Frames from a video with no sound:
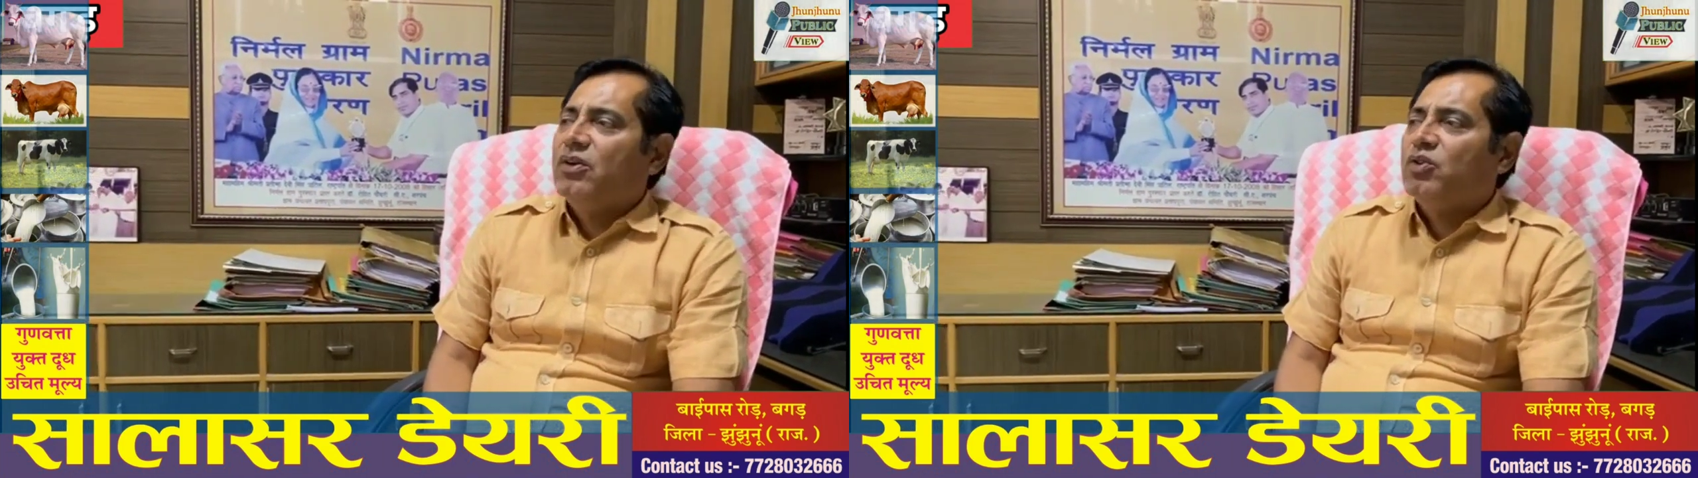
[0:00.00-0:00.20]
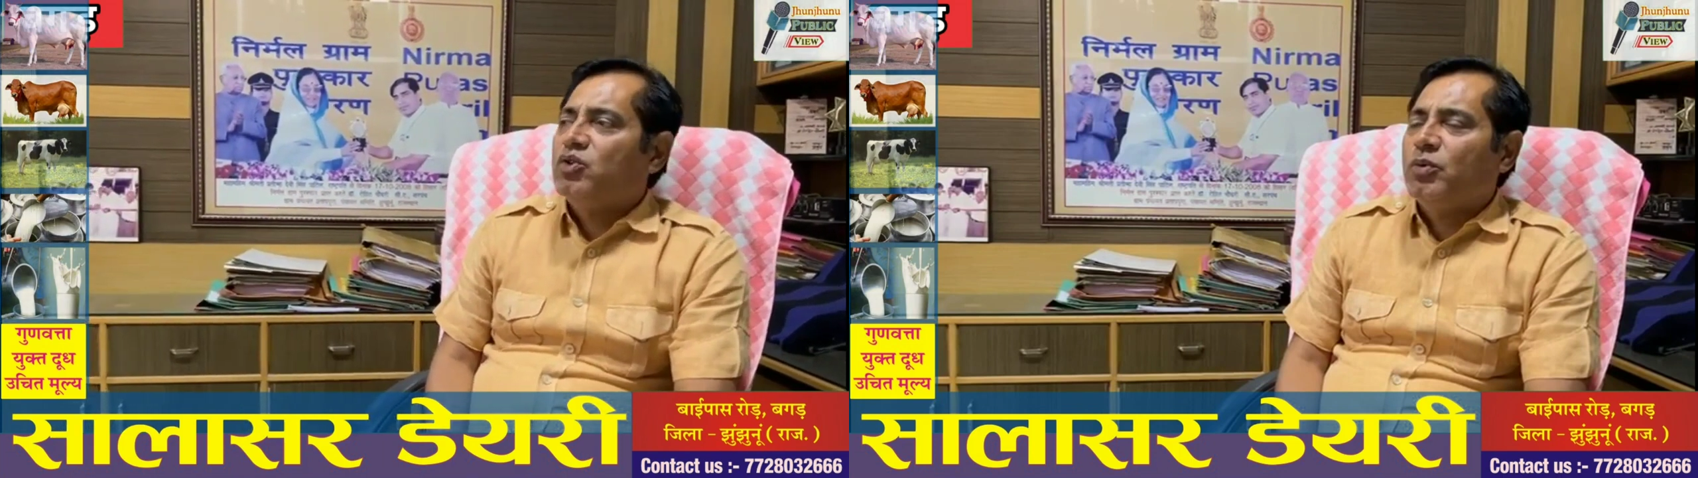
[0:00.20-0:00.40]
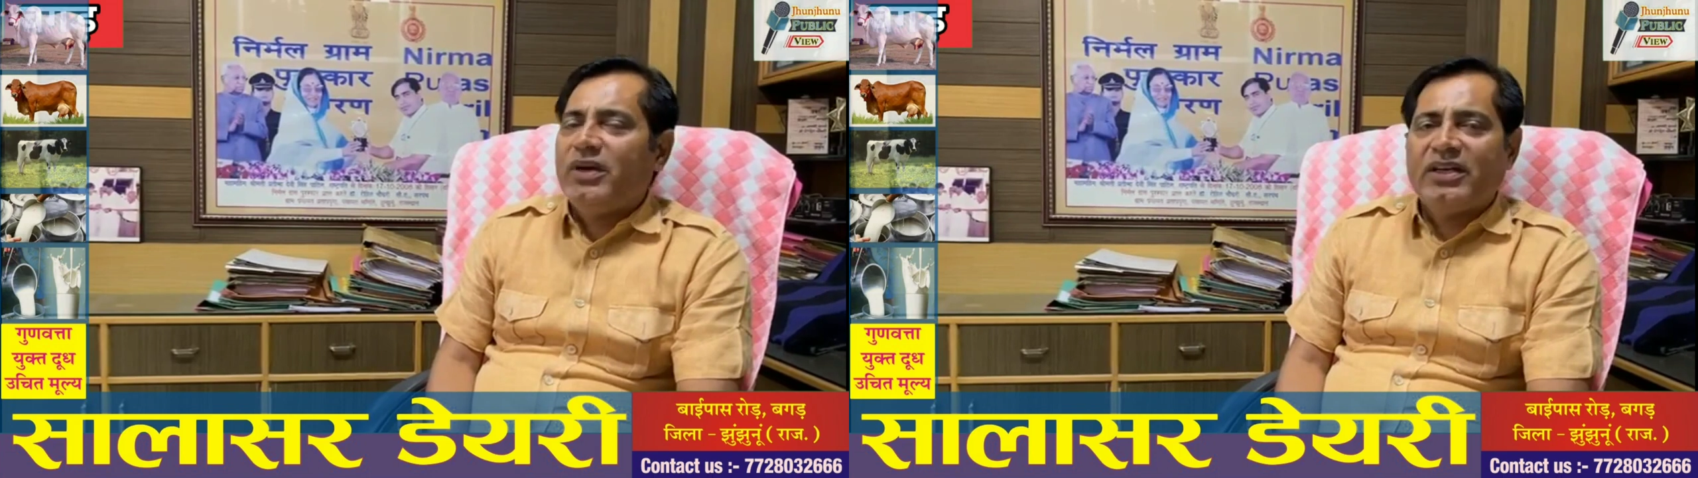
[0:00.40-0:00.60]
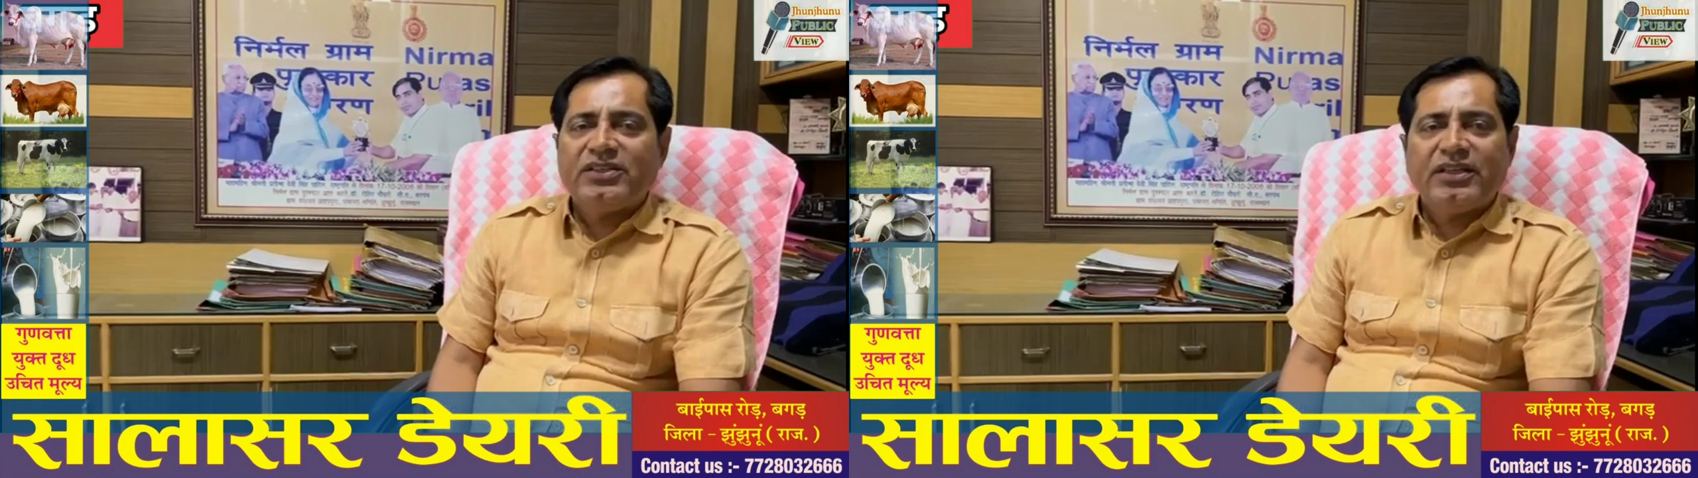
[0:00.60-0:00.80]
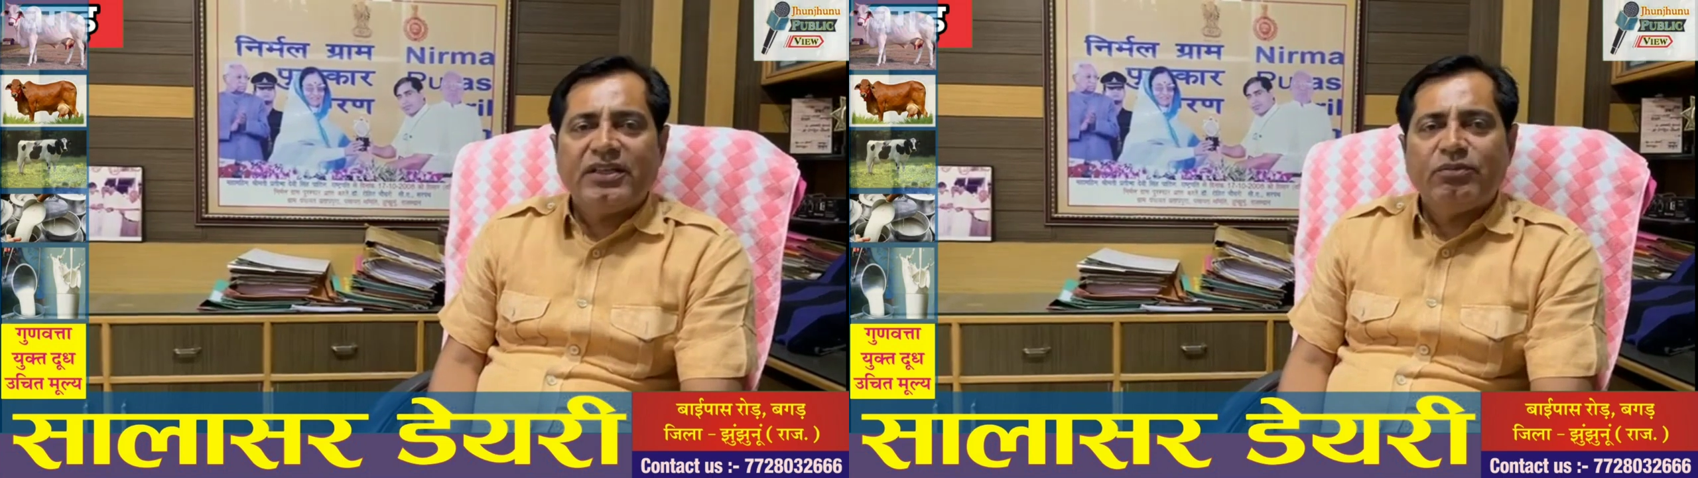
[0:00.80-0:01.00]
और सौभाग्य
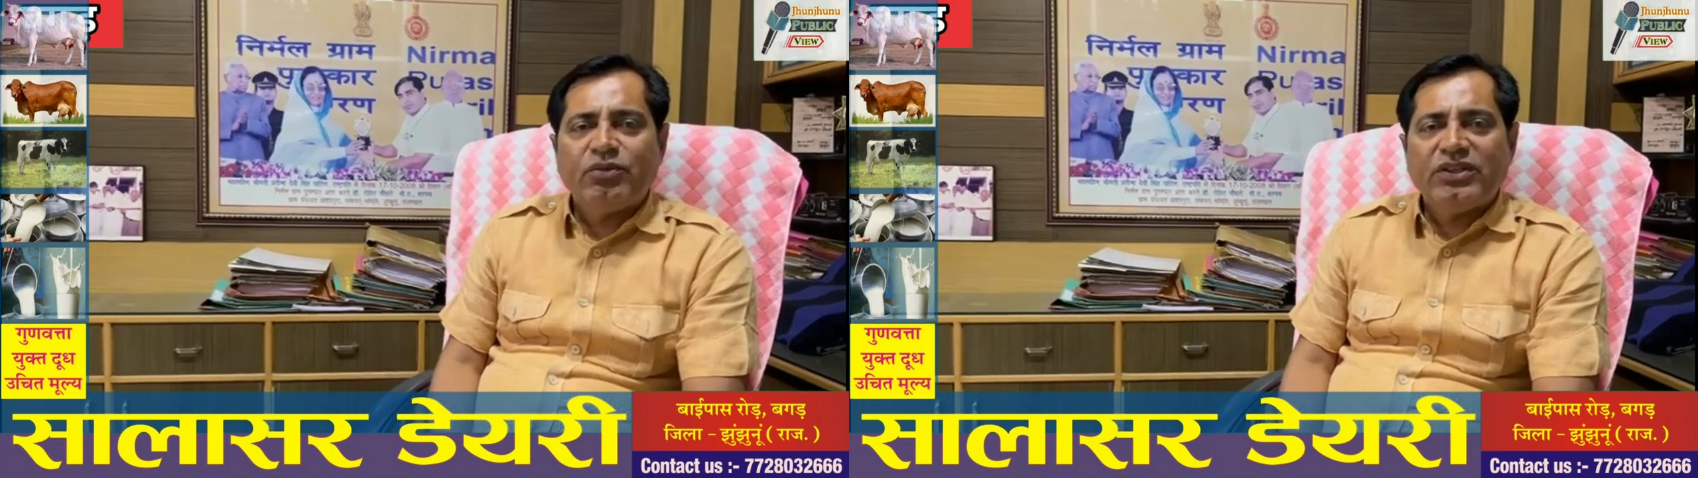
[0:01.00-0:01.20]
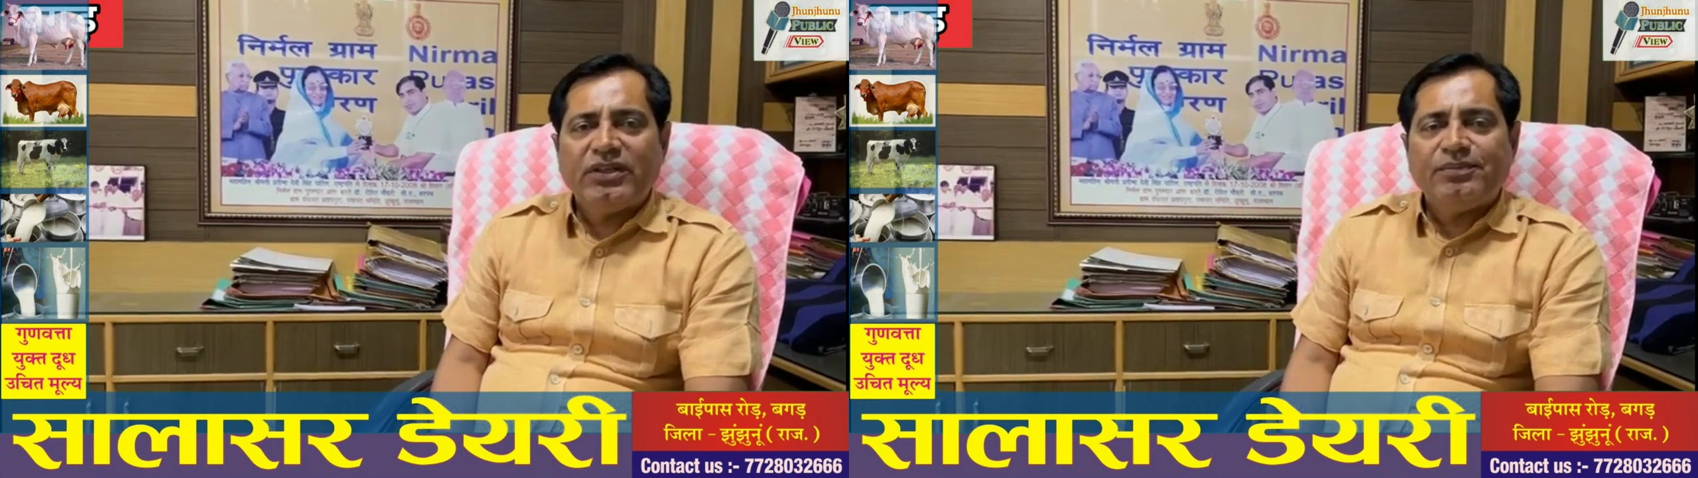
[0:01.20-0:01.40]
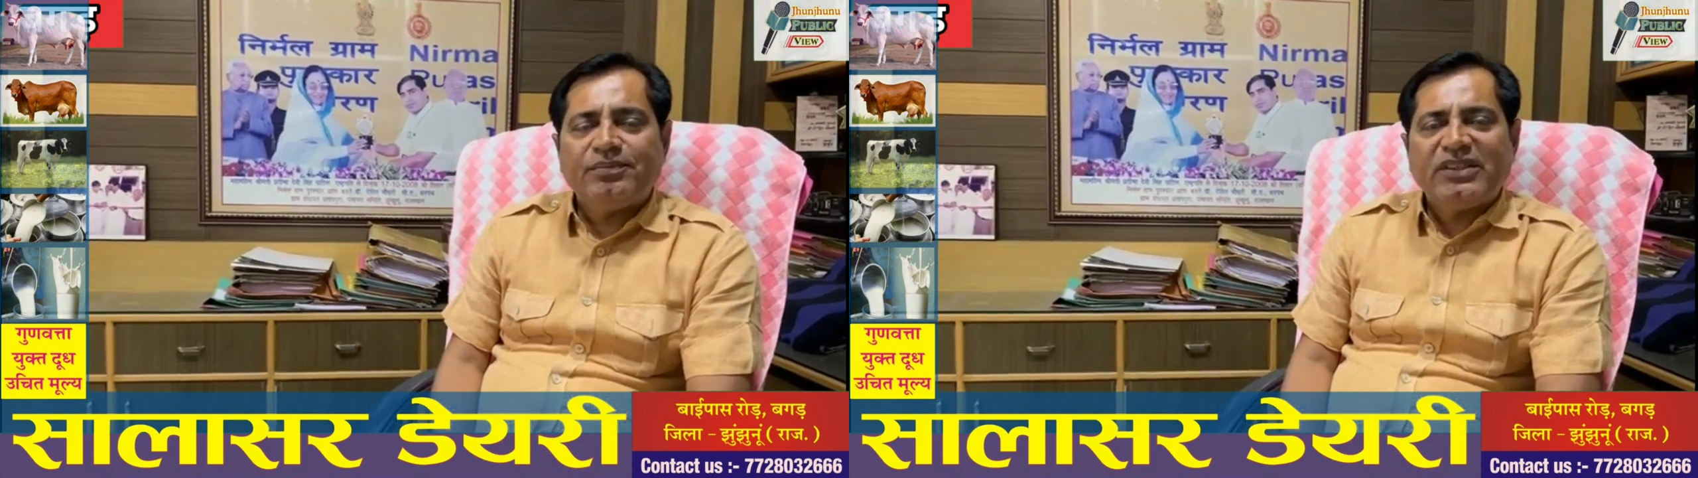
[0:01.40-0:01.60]
से मुझे